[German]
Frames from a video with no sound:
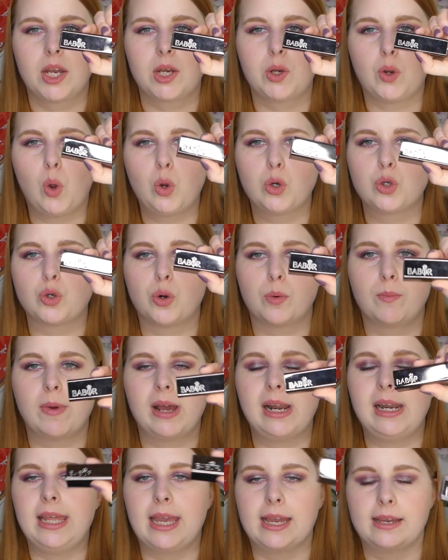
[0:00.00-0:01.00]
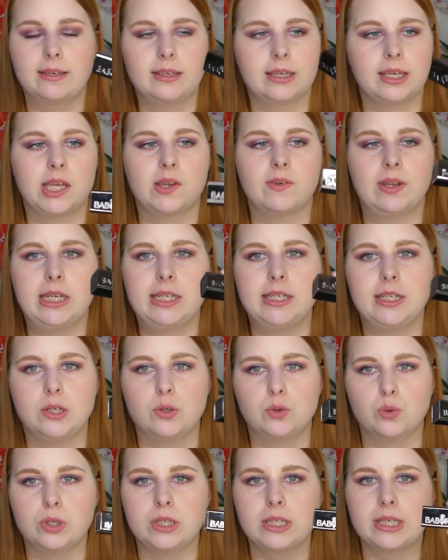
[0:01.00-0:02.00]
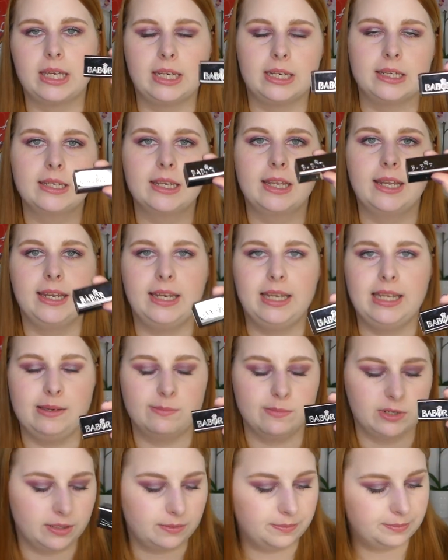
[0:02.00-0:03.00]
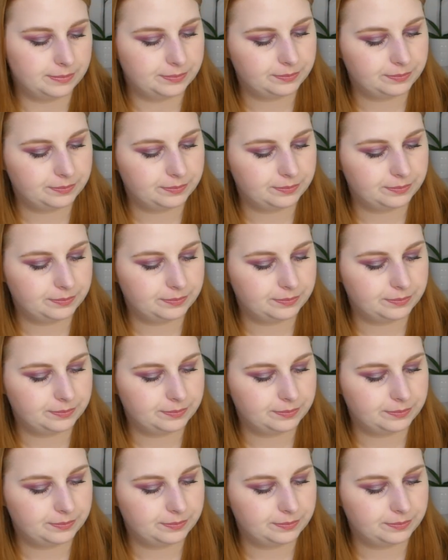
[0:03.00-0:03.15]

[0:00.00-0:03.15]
doch schon mal leer kriegen, wenn ich den durchgehend nehme.